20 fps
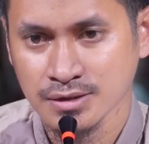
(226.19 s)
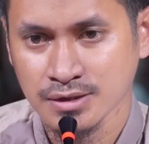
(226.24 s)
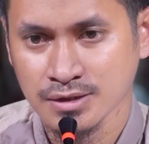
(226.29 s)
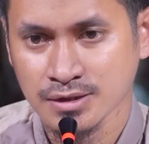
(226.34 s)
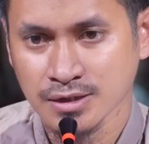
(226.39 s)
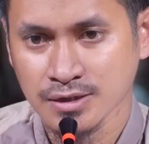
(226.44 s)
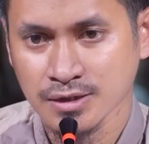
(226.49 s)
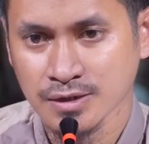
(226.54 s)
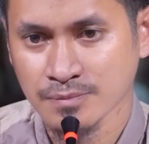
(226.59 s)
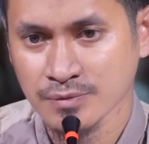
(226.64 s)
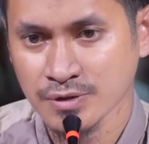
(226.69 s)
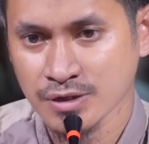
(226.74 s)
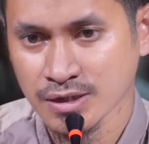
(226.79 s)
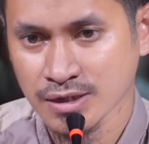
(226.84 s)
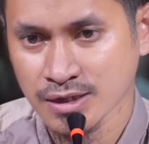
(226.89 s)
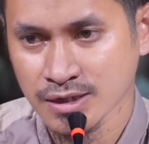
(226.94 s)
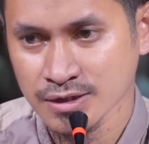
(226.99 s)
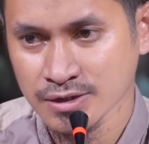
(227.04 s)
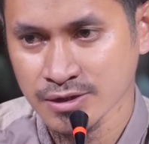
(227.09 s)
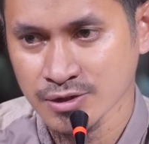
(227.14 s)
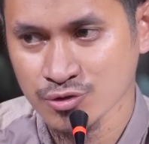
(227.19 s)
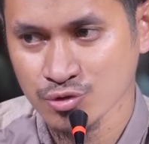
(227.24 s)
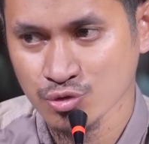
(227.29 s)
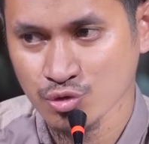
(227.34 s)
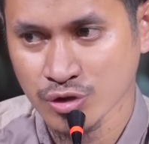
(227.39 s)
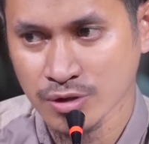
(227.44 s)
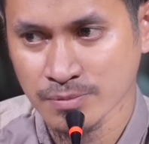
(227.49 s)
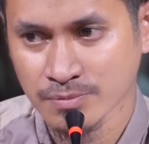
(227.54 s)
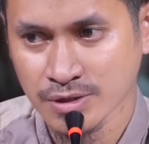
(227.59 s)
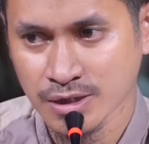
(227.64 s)
kita yang mendengarnya
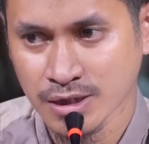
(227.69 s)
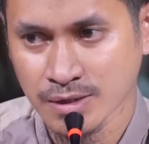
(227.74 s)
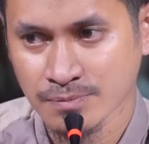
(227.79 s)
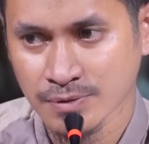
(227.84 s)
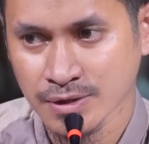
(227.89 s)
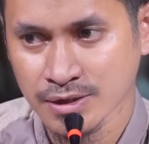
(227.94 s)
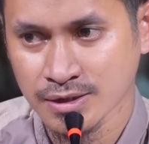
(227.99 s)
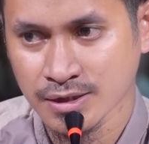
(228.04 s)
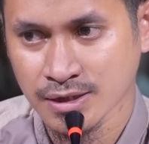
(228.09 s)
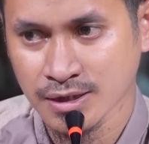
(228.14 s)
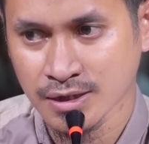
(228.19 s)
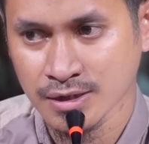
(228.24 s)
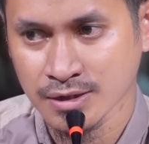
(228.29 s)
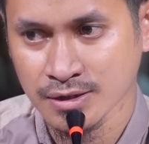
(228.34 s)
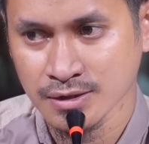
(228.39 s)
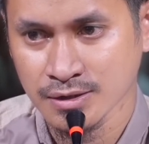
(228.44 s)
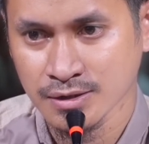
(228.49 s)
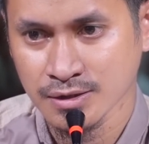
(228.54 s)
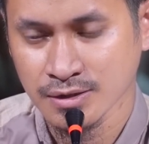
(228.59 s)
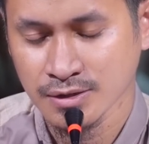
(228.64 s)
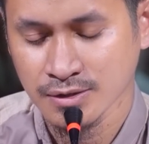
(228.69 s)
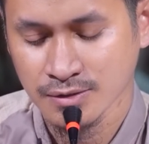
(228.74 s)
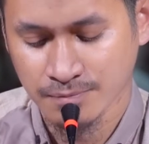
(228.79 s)
juga mendapatkan